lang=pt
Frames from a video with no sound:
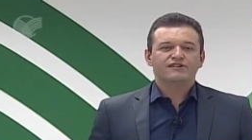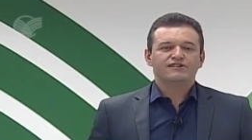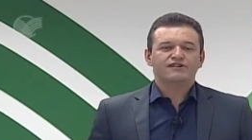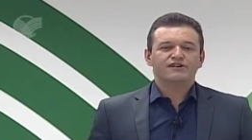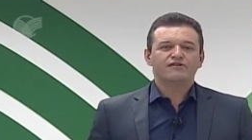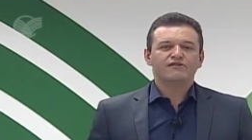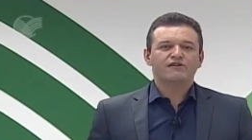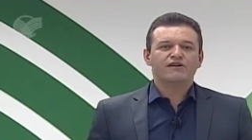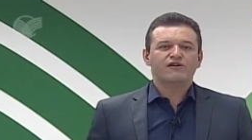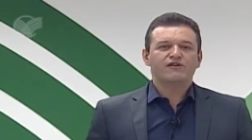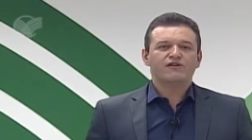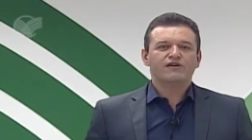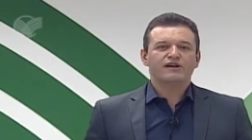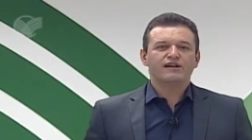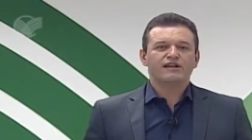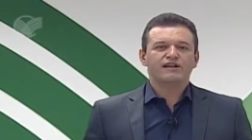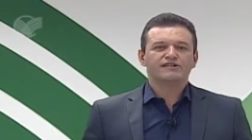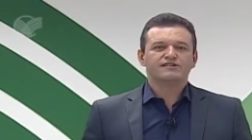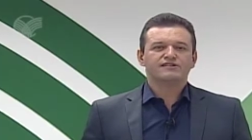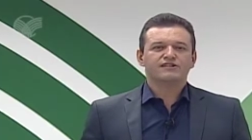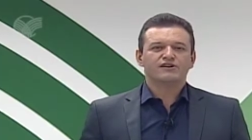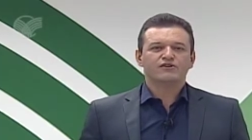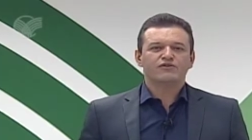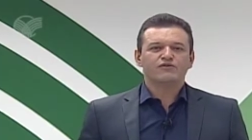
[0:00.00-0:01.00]
Chegou a
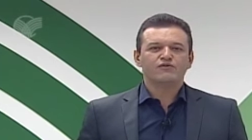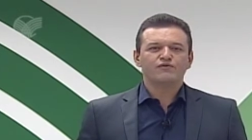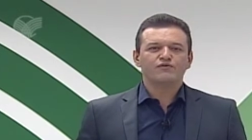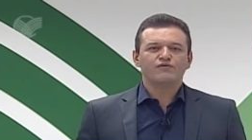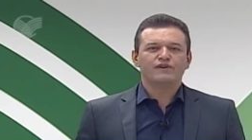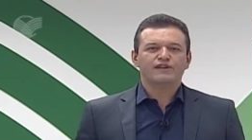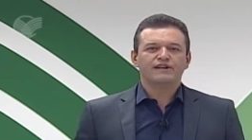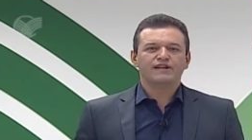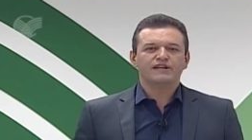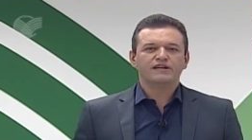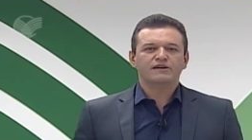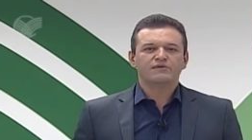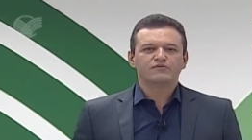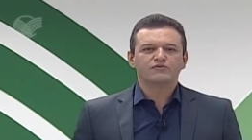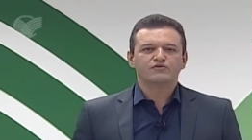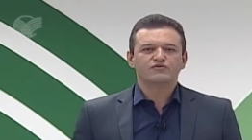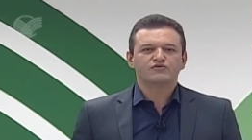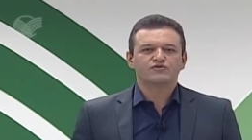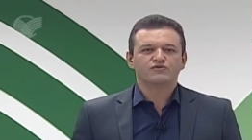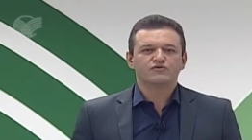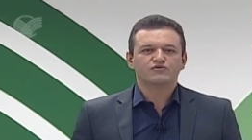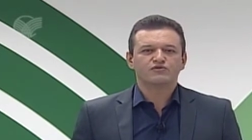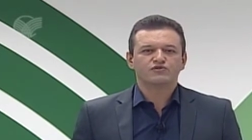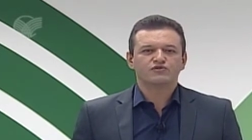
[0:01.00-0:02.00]
hora de
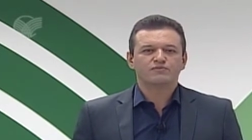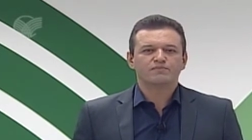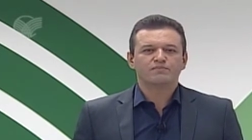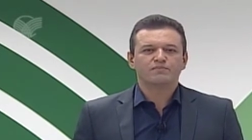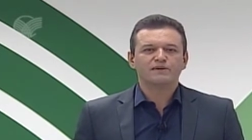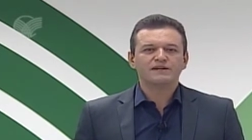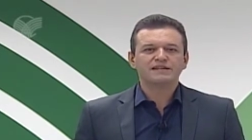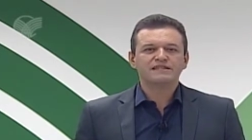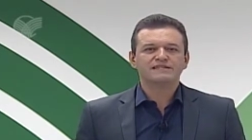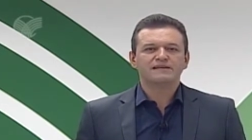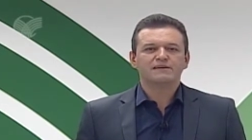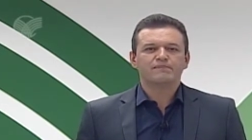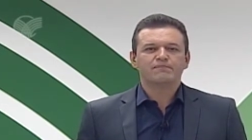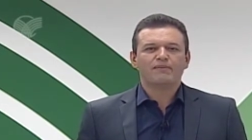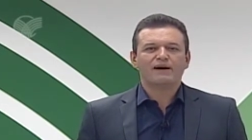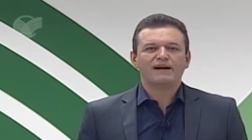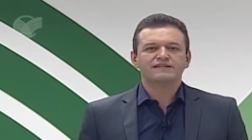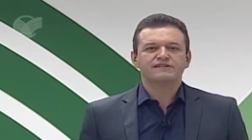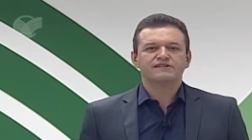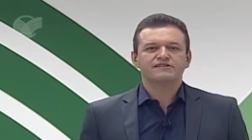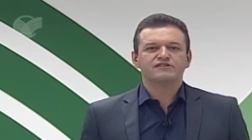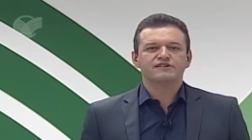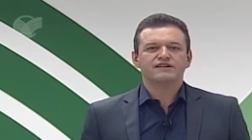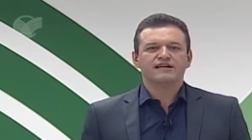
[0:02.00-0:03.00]
conferirmos os
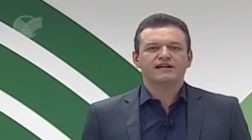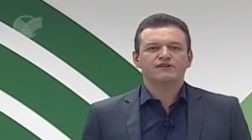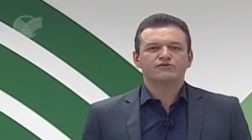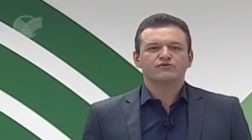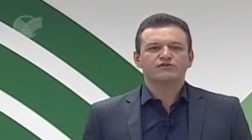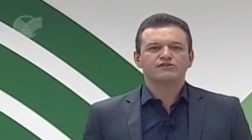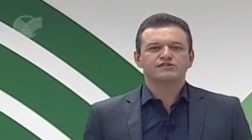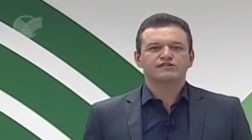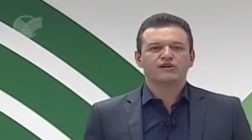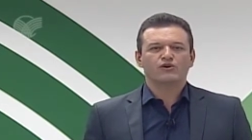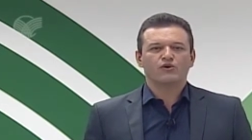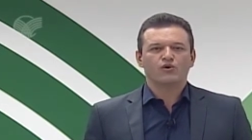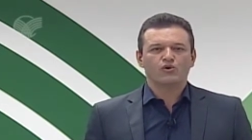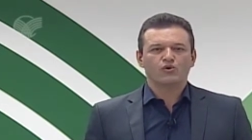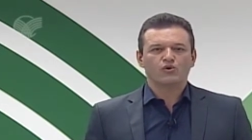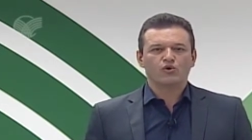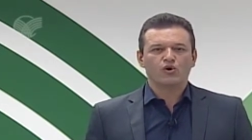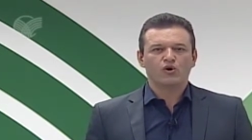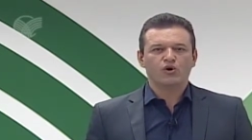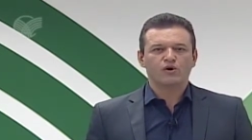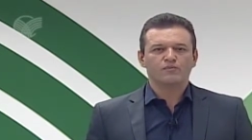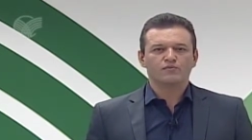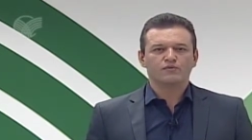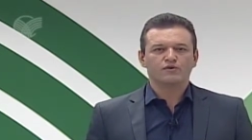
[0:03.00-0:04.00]
principais indicadores
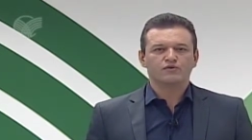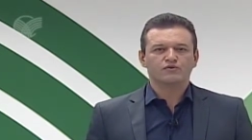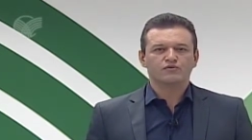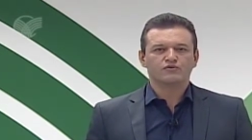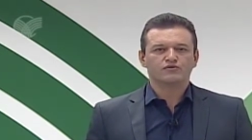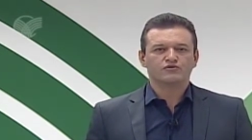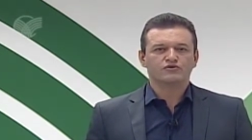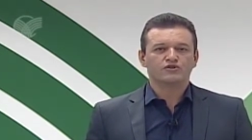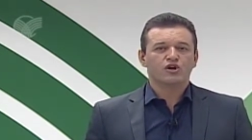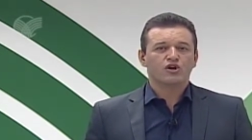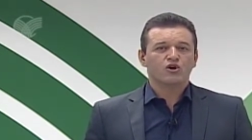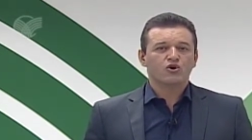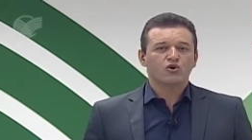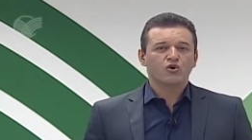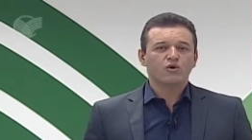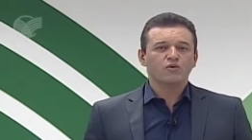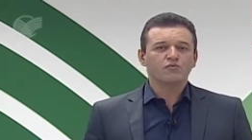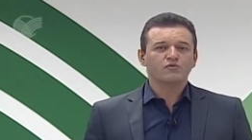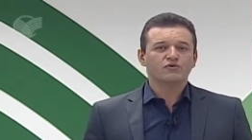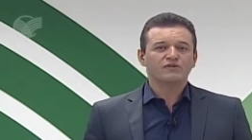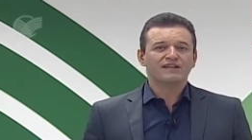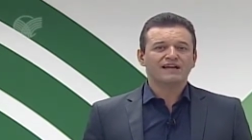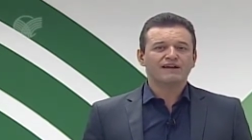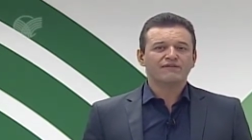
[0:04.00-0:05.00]
econômicos,
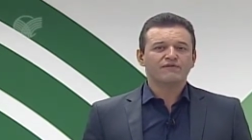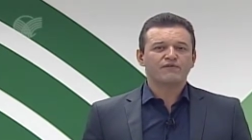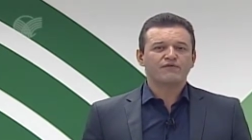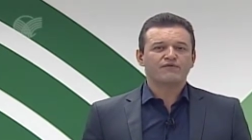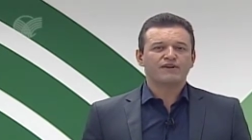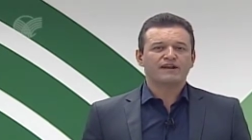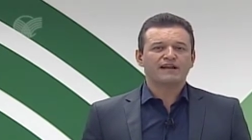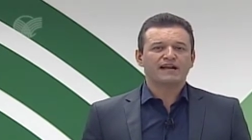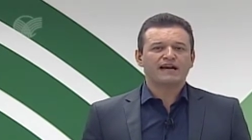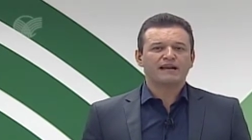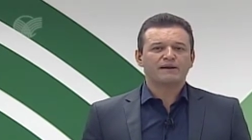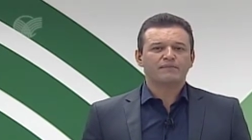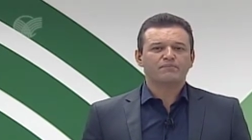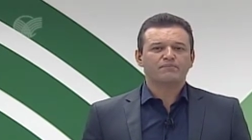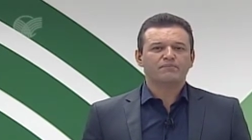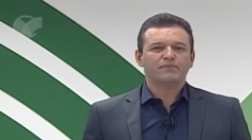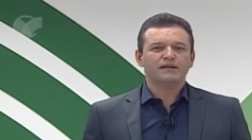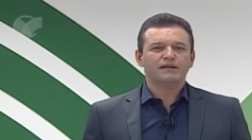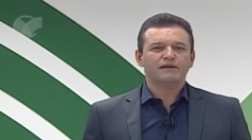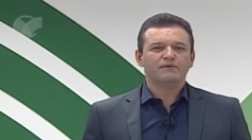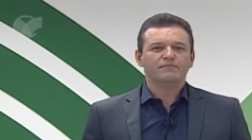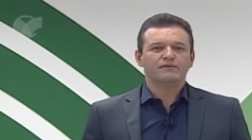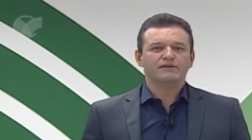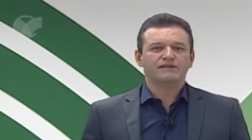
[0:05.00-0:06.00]
como devem ficar
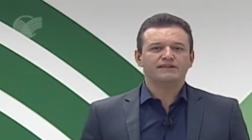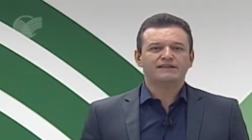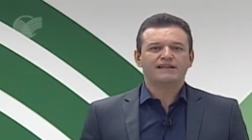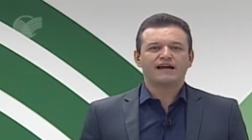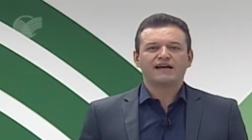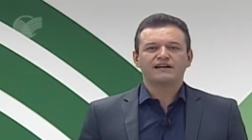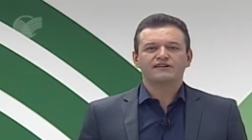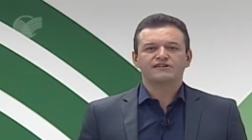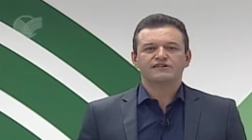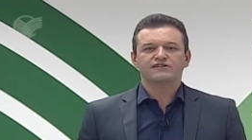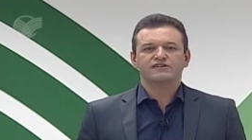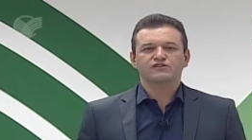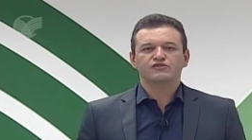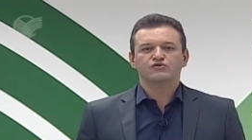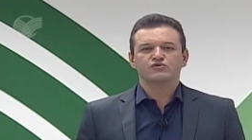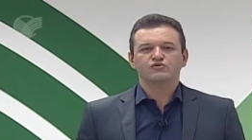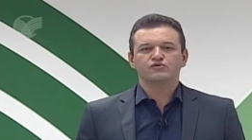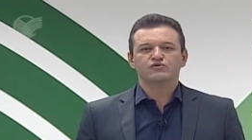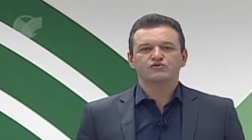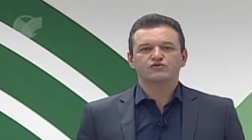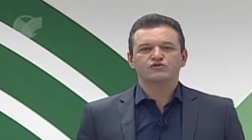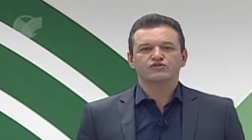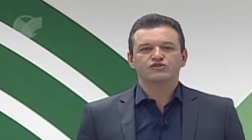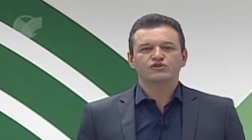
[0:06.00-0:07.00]
PIB, taxa de
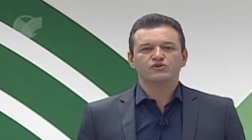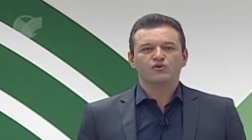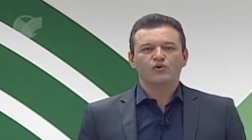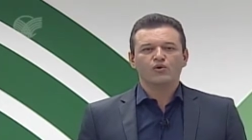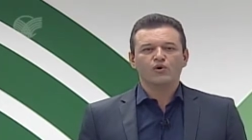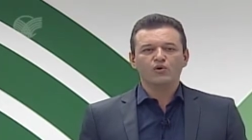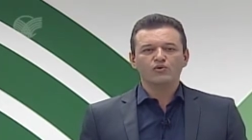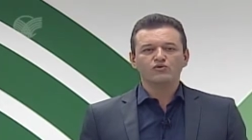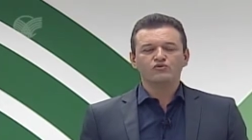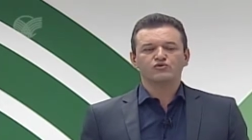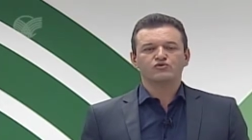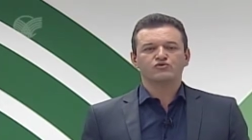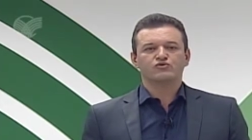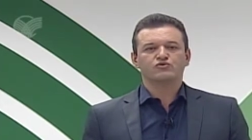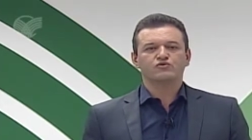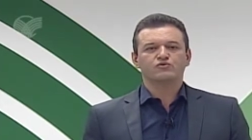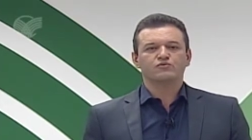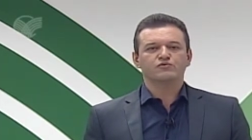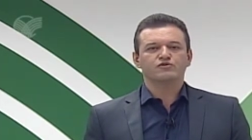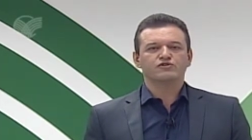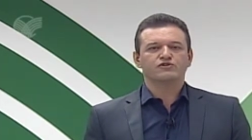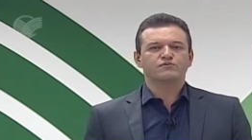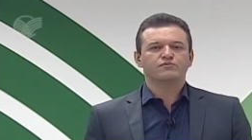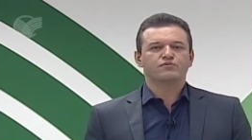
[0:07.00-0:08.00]
juros e outros
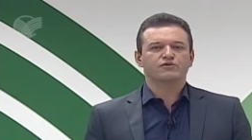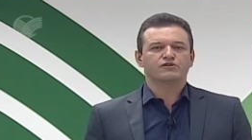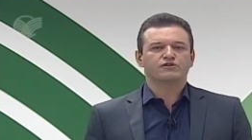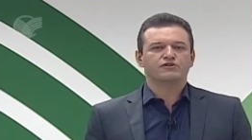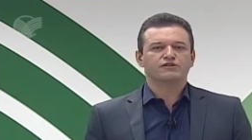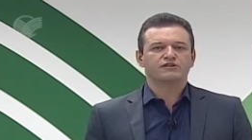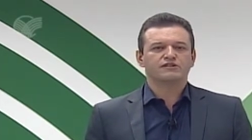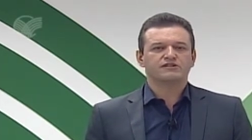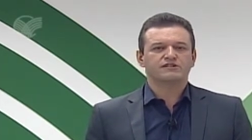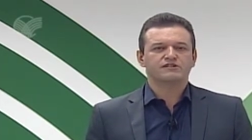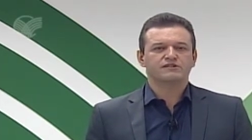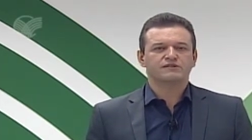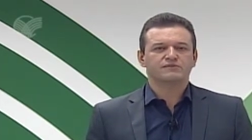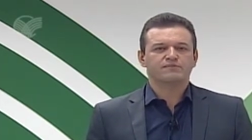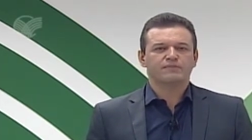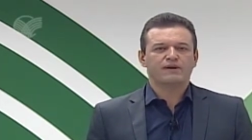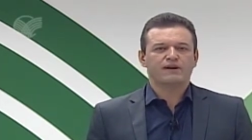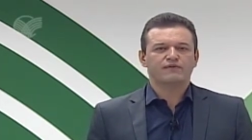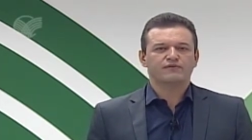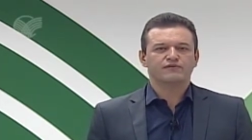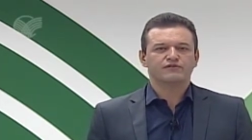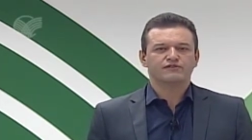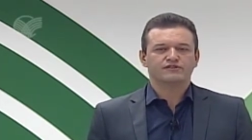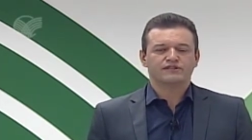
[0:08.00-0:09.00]
números importantes
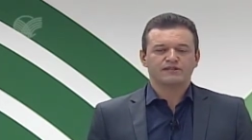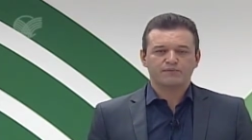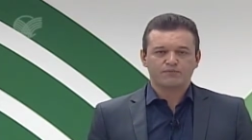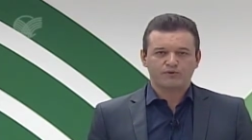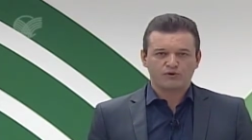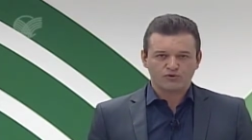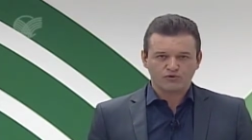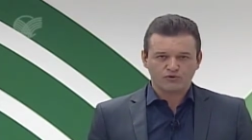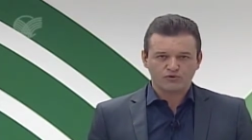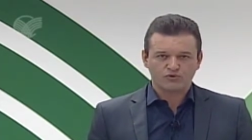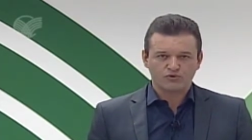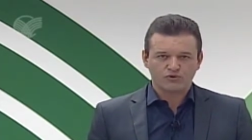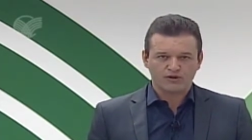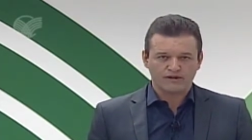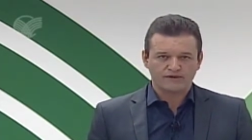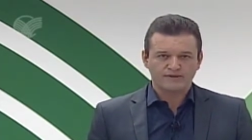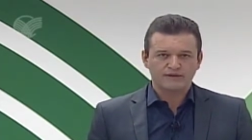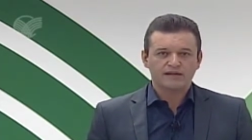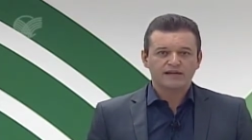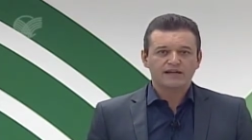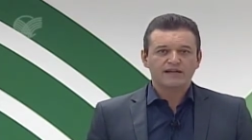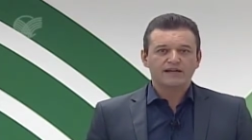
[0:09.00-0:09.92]
para você, produtor.